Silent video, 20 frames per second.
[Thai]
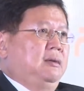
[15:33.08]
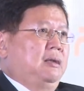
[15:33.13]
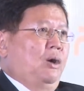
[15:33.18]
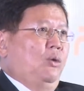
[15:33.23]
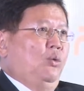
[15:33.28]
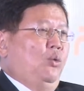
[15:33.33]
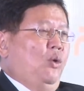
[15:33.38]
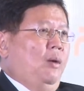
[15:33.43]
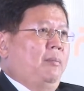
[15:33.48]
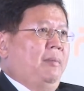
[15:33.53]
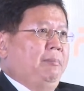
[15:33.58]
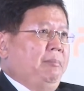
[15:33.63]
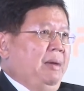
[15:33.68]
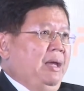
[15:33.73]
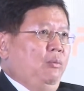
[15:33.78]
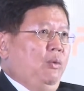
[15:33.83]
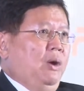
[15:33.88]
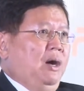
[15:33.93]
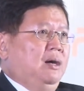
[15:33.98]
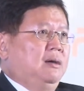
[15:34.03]
เรารู้ว่ามัน
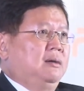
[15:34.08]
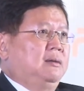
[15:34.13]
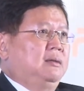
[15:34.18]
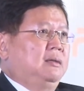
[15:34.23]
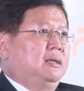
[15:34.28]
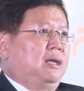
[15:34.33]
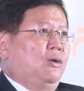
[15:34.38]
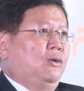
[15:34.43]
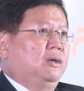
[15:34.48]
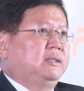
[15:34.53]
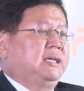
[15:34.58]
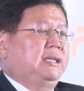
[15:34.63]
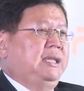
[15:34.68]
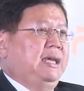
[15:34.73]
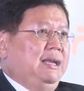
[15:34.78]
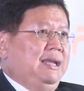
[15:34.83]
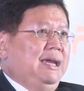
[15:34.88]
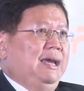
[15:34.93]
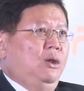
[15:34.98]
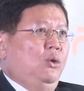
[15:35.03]
ไม่เวิร์กเราก็จะ
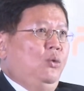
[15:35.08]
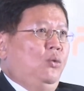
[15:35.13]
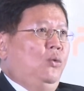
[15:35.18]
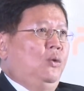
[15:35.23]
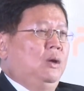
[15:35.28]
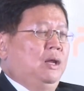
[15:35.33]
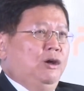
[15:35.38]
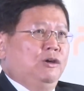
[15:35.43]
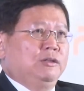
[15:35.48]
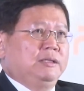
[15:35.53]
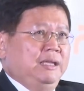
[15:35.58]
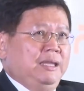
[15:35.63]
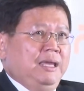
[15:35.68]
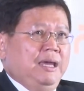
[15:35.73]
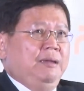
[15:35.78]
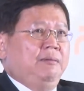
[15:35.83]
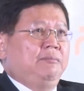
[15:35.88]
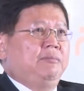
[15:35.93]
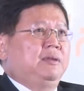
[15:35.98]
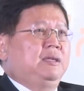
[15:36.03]
ได้เรียนรู้ เราก็จะ
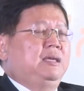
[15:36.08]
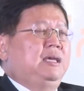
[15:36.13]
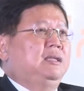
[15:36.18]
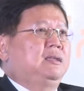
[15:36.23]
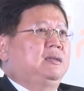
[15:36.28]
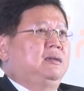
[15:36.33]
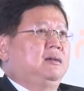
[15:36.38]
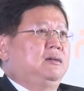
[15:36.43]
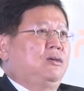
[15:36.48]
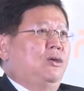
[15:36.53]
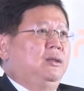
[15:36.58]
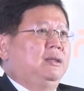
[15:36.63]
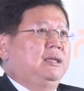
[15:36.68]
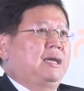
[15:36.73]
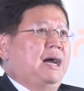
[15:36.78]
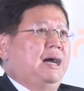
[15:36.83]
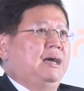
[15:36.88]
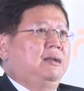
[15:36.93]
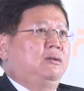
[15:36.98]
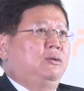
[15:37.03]
ได้คิดค้น
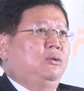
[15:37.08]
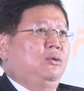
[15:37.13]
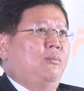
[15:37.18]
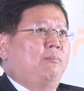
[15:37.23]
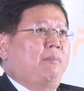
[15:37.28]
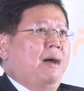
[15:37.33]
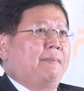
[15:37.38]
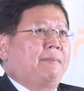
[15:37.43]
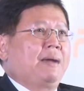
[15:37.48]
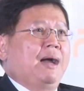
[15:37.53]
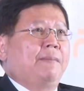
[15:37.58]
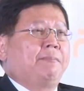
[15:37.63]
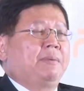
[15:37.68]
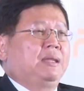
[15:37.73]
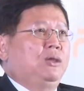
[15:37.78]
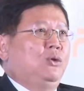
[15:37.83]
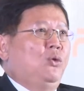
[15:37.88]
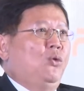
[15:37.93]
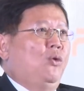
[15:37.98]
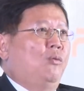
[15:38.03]
การรูปแบบการป
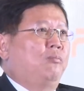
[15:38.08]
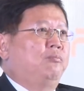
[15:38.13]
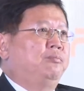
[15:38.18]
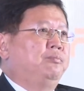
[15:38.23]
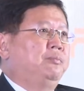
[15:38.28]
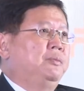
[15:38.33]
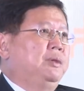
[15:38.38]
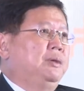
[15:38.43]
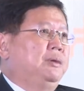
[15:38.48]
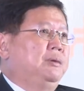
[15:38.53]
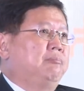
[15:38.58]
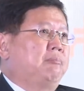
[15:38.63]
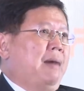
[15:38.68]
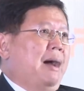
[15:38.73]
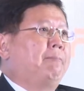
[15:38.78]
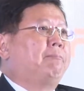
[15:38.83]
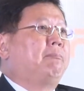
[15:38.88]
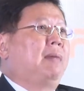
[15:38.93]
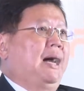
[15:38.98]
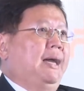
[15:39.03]
ฏิรูปแบ
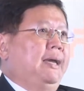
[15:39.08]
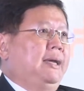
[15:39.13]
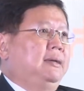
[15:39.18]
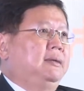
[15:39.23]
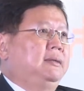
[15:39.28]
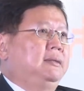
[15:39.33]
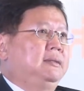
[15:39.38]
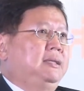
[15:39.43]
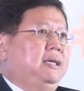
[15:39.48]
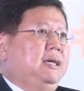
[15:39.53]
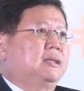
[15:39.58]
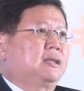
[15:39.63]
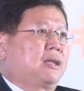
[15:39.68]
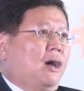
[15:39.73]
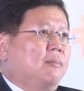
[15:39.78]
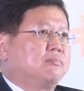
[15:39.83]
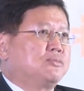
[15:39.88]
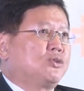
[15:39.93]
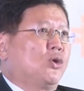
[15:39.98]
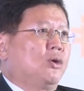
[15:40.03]
บใหม่ที่จะต
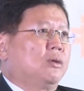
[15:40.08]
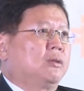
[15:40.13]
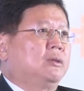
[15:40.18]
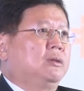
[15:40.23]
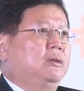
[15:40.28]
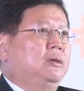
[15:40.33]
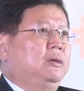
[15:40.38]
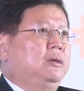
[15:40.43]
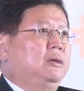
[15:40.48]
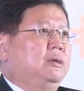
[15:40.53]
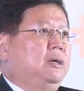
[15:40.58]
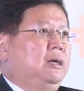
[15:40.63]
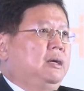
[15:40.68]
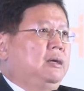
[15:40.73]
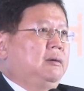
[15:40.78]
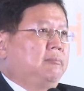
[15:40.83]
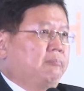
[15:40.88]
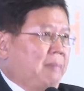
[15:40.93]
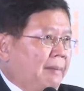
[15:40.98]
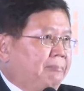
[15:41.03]
อบโจทย์
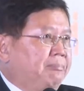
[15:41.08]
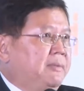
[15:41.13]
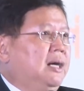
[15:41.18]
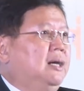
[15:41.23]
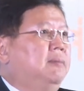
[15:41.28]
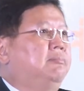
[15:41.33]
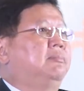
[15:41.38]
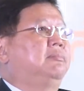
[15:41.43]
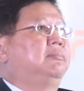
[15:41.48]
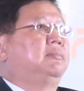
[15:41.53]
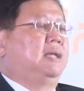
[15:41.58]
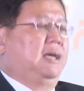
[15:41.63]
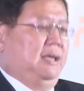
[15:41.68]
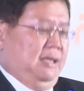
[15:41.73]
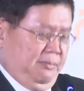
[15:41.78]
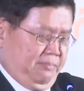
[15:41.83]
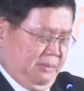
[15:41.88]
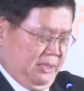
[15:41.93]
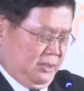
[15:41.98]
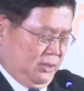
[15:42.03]
แบบเดิมอย่าง
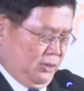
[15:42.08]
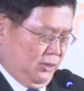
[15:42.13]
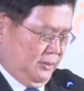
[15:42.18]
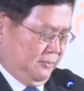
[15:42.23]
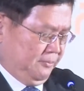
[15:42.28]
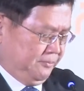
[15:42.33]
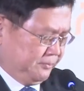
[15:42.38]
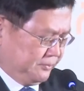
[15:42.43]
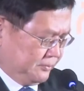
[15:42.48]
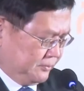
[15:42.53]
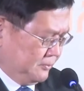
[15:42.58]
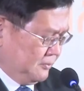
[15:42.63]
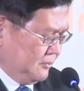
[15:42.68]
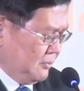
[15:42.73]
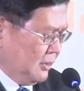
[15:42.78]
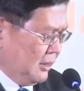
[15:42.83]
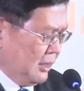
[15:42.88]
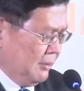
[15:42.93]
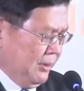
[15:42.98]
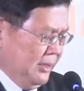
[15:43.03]
นี้เป็นต้น
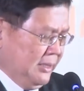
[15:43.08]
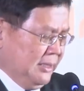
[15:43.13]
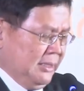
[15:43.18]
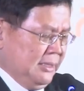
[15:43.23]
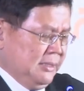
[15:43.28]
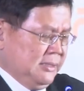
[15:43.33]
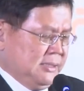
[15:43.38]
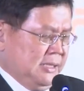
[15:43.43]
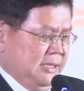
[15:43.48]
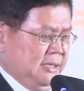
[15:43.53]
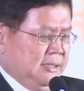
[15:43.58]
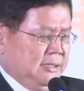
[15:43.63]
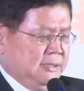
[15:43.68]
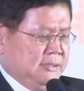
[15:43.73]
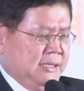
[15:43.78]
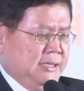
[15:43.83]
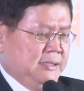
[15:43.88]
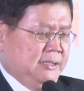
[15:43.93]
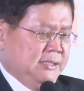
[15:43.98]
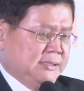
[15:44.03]
เพราะฉะนั้นสิ่ง
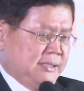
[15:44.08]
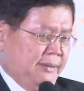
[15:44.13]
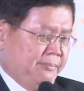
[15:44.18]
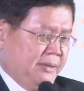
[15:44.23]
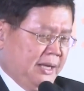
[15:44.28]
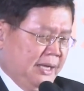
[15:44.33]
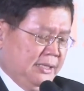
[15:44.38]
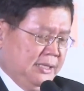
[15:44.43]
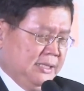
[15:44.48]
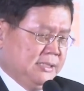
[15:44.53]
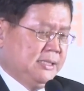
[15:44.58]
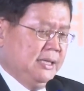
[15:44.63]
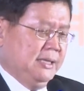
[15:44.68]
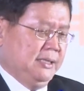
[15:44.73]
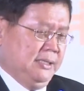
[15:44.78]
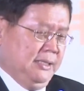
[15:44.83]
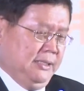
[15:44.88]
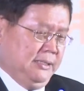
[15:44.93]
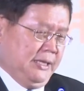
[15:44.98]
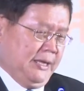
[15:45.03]
สิ่งที่สำคัญอีกสิ่ง
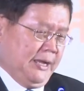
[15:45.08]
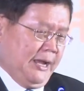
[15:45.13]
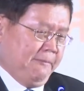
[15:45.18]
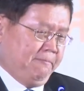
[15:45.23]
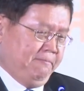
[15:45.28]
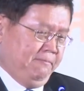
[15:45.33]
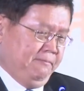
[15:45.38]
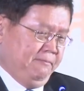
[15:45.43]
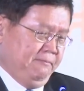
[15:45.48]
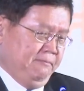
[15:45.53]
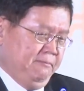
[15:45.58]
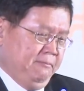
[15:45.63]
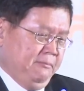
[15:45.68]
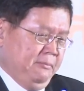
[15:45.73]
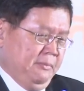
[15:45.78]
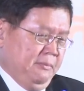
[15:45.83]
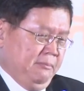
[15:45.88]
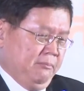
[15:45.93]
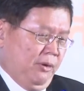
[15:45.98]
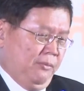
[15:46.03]
หนึ่งนะครับ
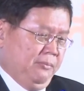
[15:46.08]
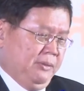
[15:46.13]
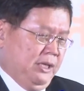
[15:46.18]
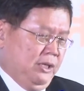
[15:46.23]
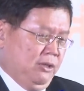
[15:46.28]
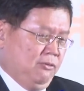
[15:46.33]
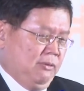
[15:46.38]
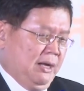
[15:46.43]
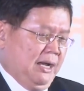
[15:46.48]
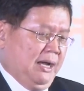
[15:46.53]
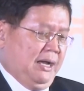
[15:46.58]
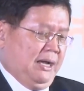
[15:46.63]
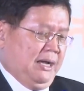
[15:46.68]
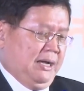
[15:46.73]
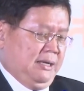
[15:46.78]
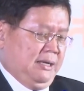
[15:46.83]
ผมคิดว่า